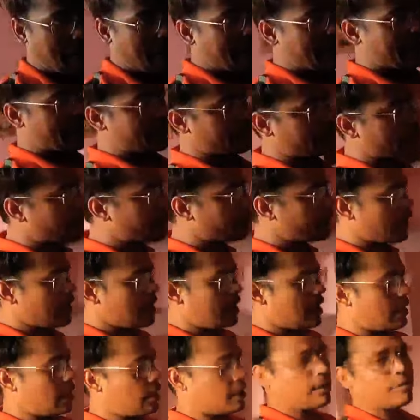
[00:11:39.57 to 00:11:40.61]
अभी
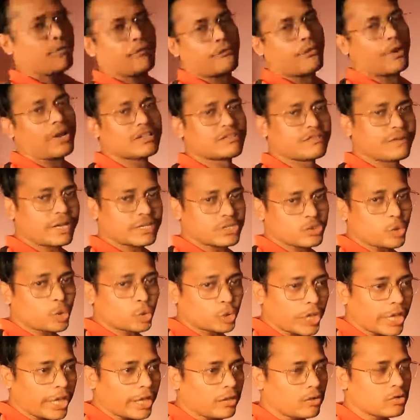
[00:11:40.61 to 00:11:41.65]
थोड़ा फ्रेश फ्रेश
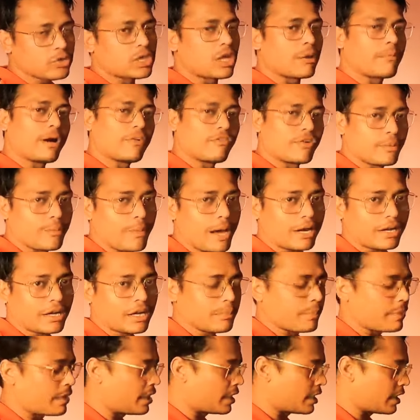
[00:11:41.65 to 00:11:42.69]
होते हैं उसके बाद फिर
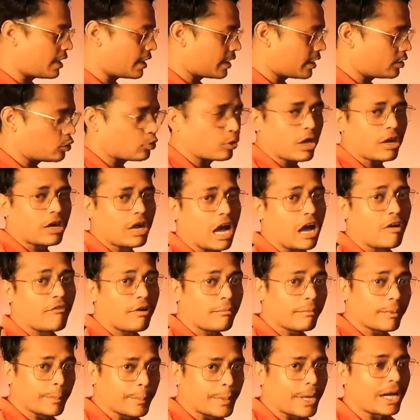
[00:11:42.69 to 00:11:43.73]
मार्केट में निकलेंगे थोड़ा काम
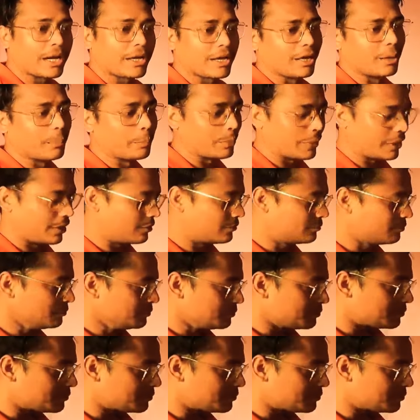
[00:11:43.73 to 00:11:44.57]
वाम निपटा के अपना